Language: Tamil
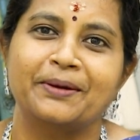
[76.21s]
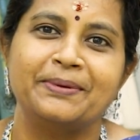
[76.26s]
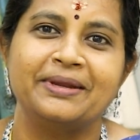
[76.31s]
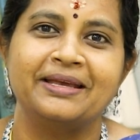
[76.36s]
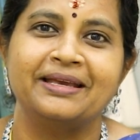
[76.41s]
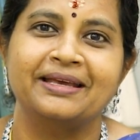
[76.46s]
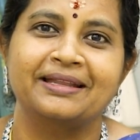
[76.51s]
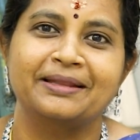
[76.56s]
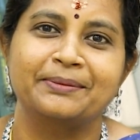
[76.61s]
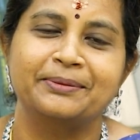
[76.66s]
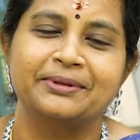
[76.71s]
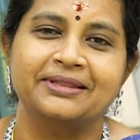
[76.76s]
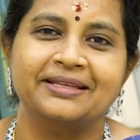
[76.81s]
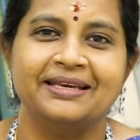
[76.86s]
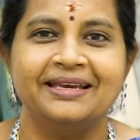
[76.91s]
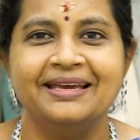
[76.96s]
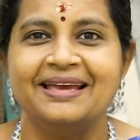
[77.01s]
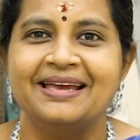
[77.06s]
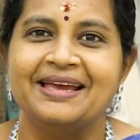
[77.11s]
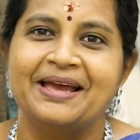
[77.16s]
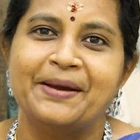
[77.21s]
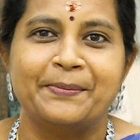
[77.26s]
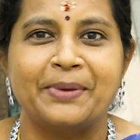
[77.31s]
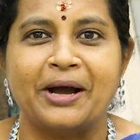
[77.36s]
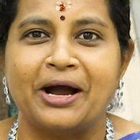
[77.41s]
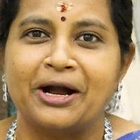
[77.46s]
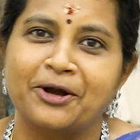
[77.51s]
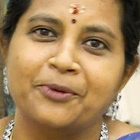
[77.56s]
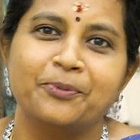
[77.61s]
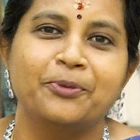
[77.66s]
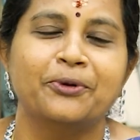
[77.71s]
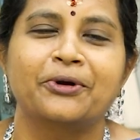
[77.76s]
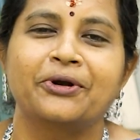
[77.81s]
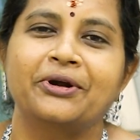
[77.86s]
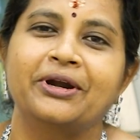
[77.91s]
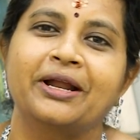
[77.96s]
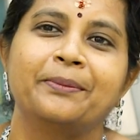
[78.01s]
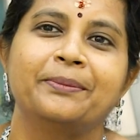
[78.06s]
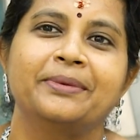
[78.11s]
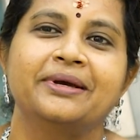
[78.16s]
அப்படிங்கிறத பற்றி பார்க்க
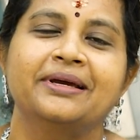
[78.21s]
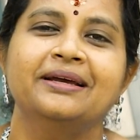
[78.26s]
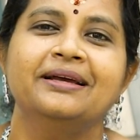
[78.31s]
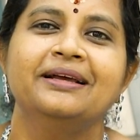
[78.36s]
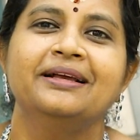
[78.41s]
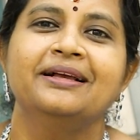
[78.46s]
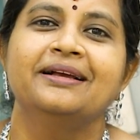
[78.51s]
போகிறோம் நம்ம